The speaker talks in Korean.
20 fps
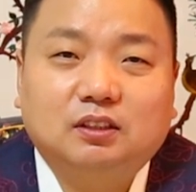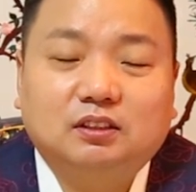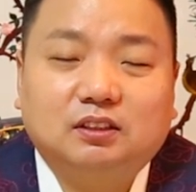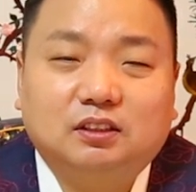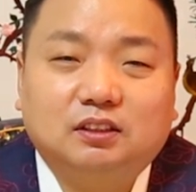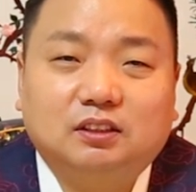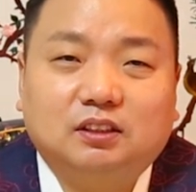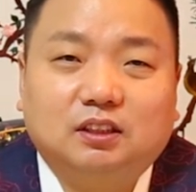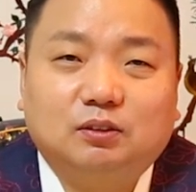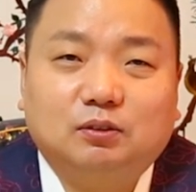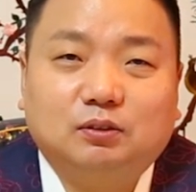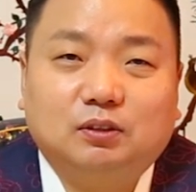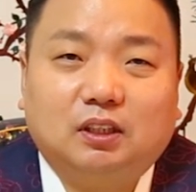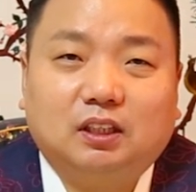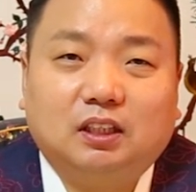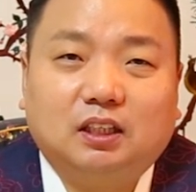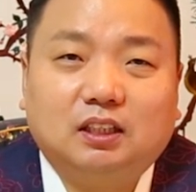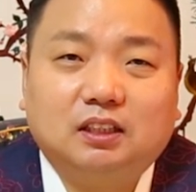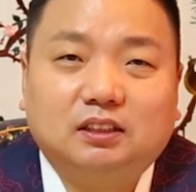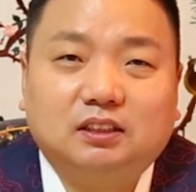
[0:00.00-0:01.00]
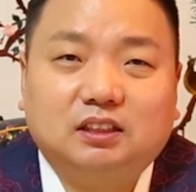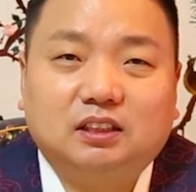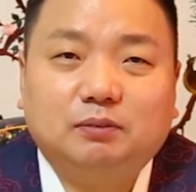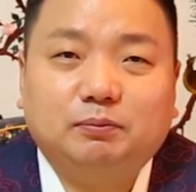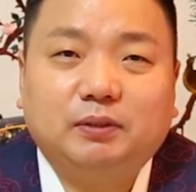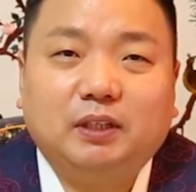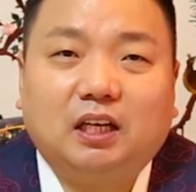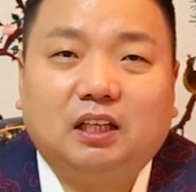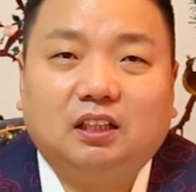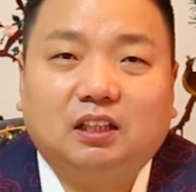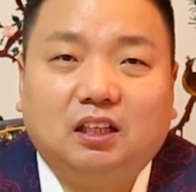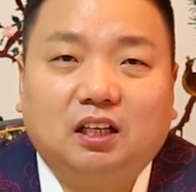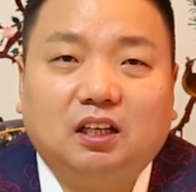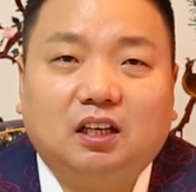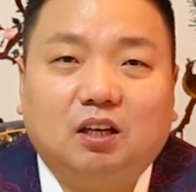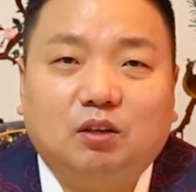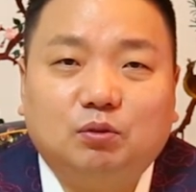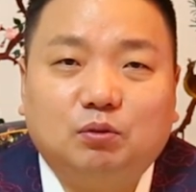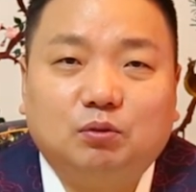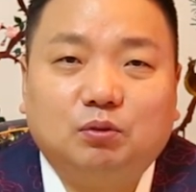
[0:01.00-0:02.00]
진짜로다가 시비 안
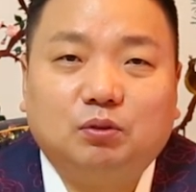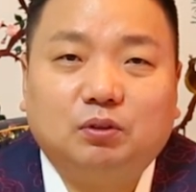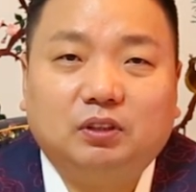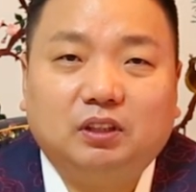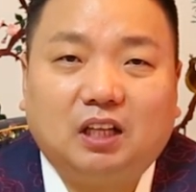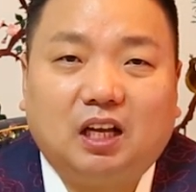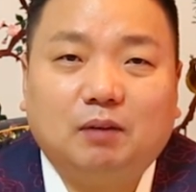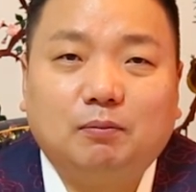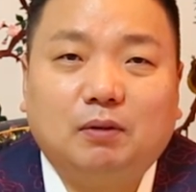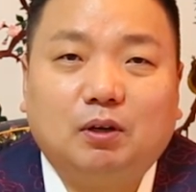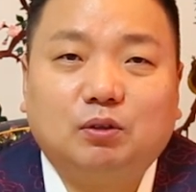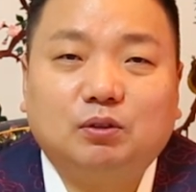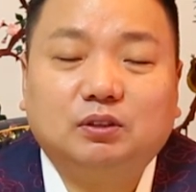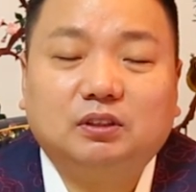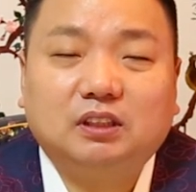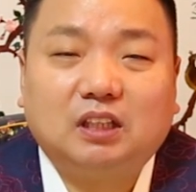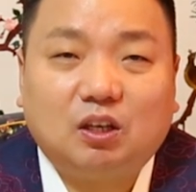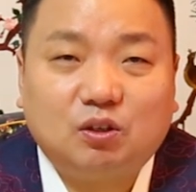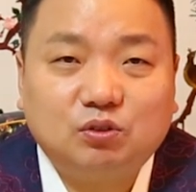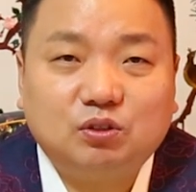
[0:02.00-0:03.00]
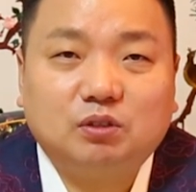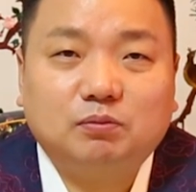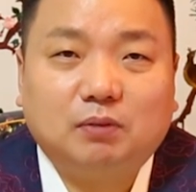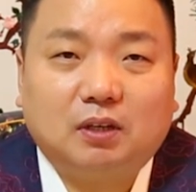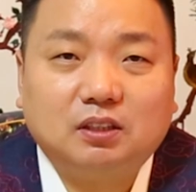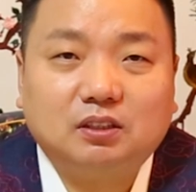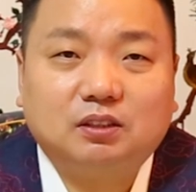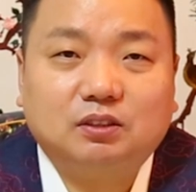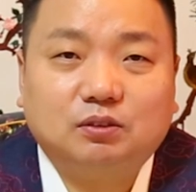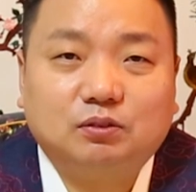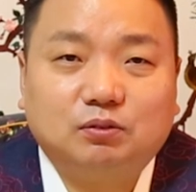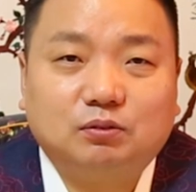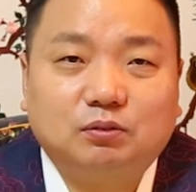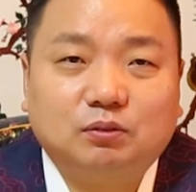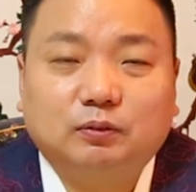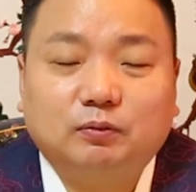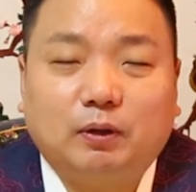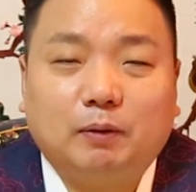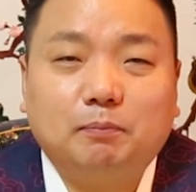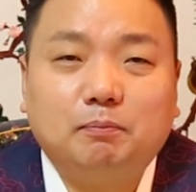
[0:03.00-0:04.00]
당하고 남하고 싸우지 마시고
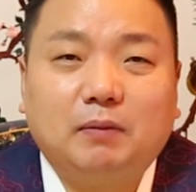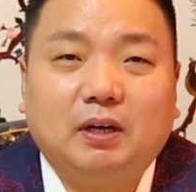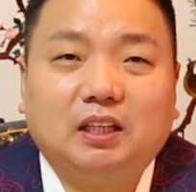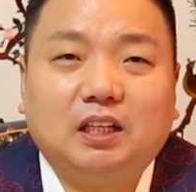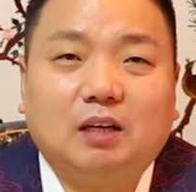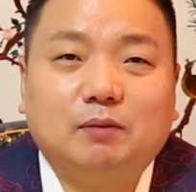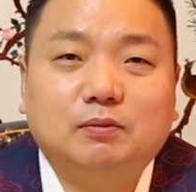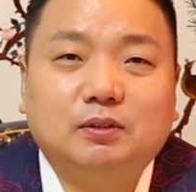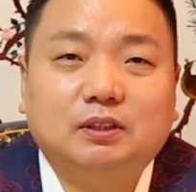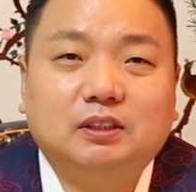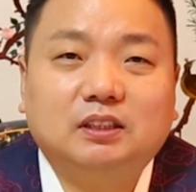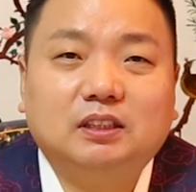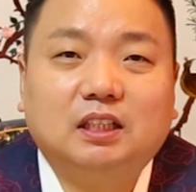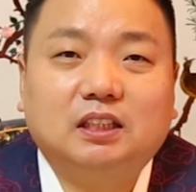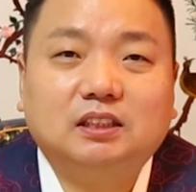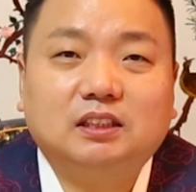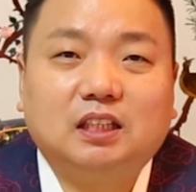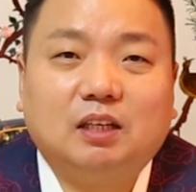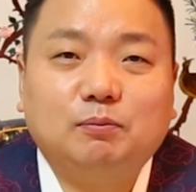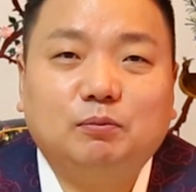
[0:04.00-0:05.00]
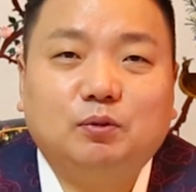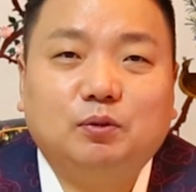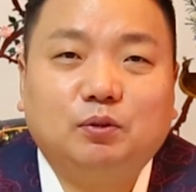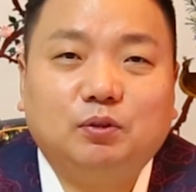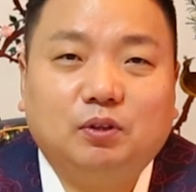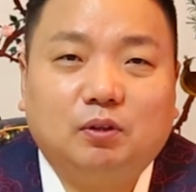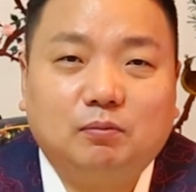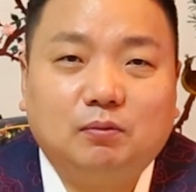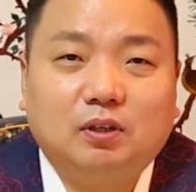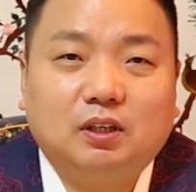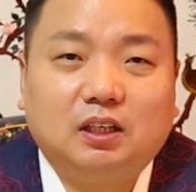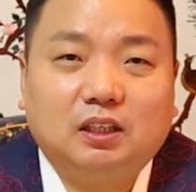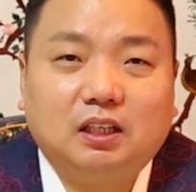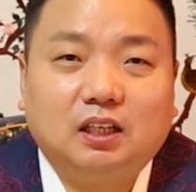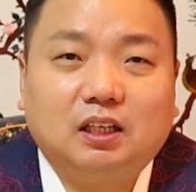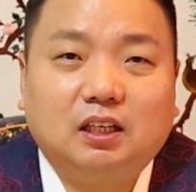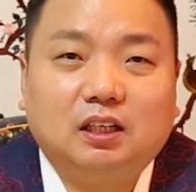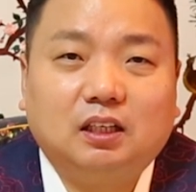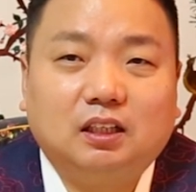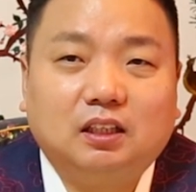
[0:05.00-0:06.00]
웬만하면 그냥 참고
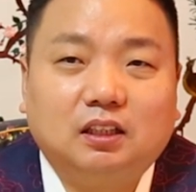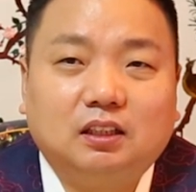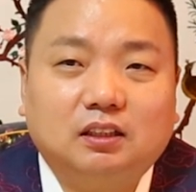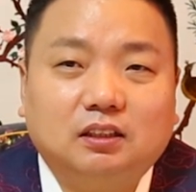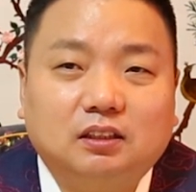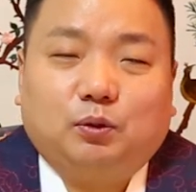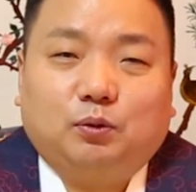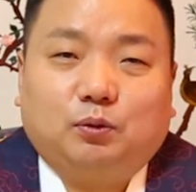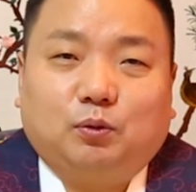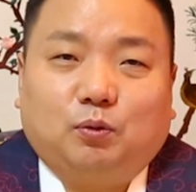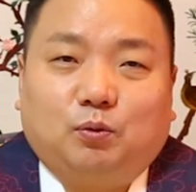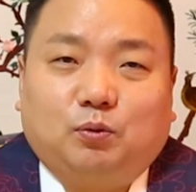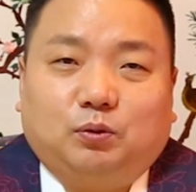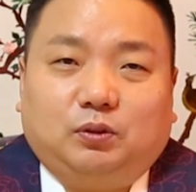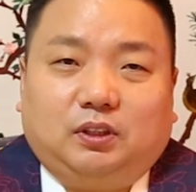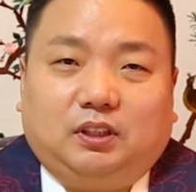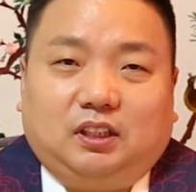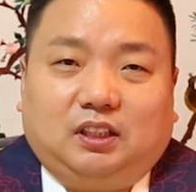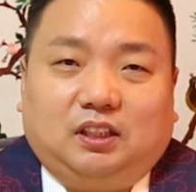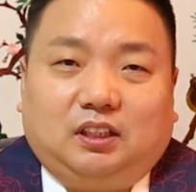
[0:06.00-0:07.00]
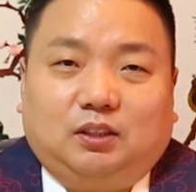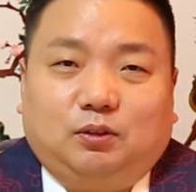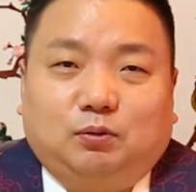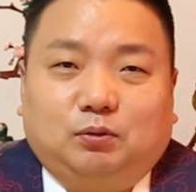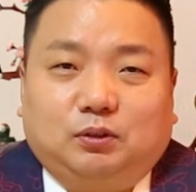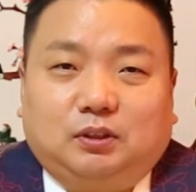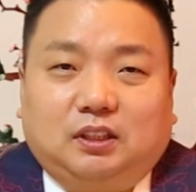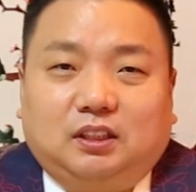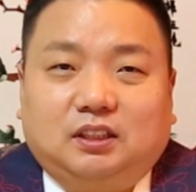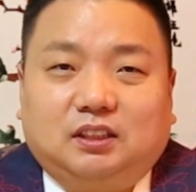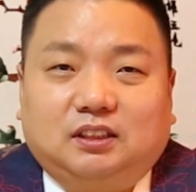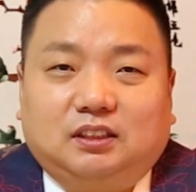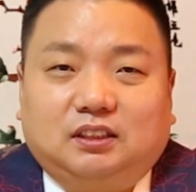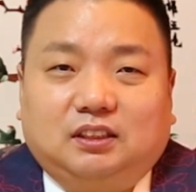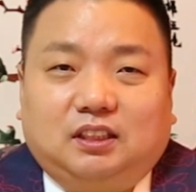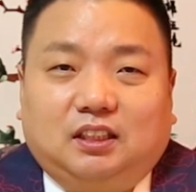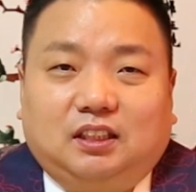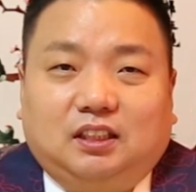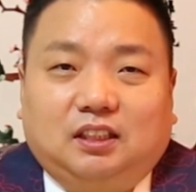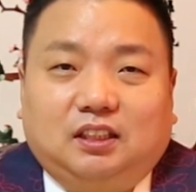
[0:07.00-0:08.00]
넘어가라 용띠 용띠는
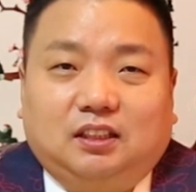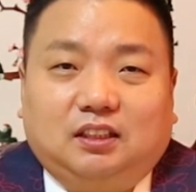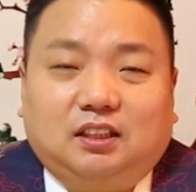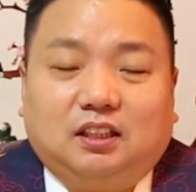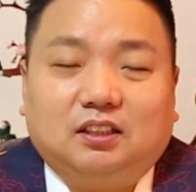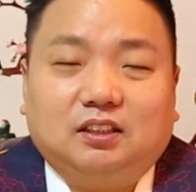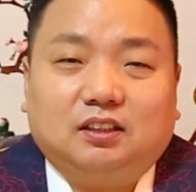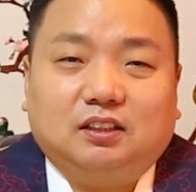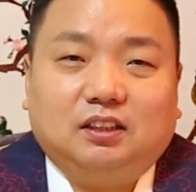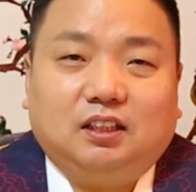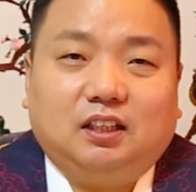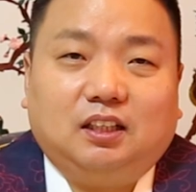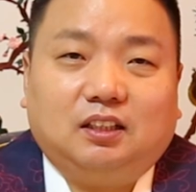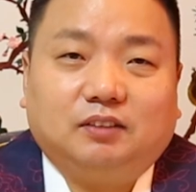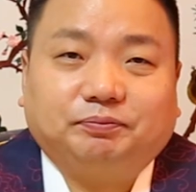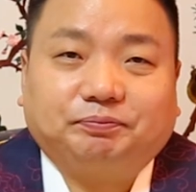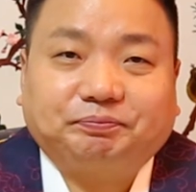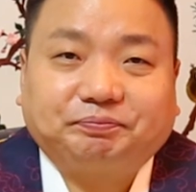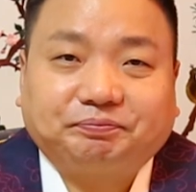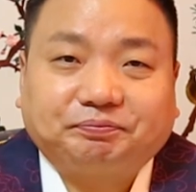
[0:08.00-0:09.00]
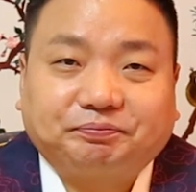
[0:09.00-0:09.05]
이제 내년에